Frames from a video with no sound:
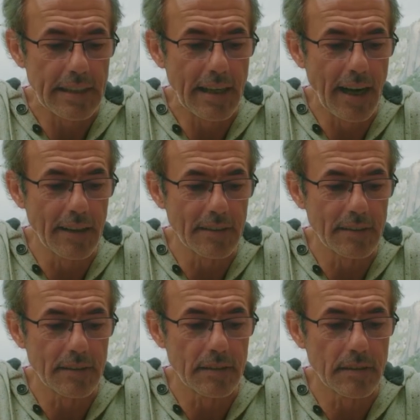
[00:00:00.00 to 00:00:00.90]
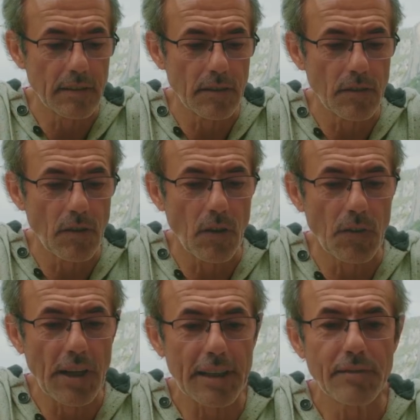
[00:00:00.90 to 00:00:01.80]
Et là,
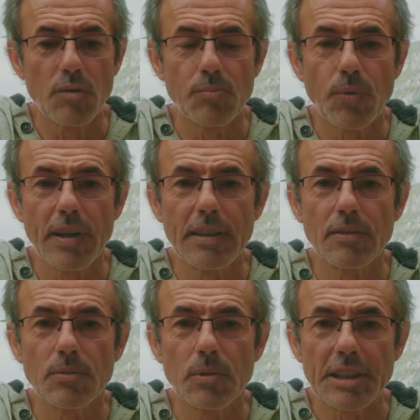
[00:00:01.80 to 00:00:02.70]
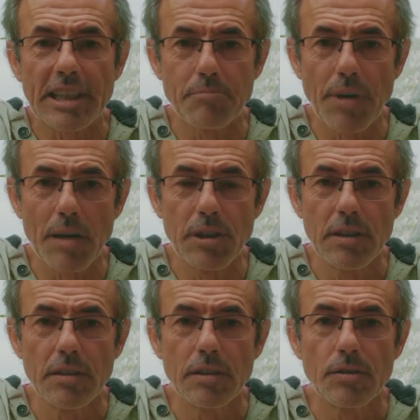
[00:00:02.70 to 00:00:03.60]
on arrive à un point où on est capable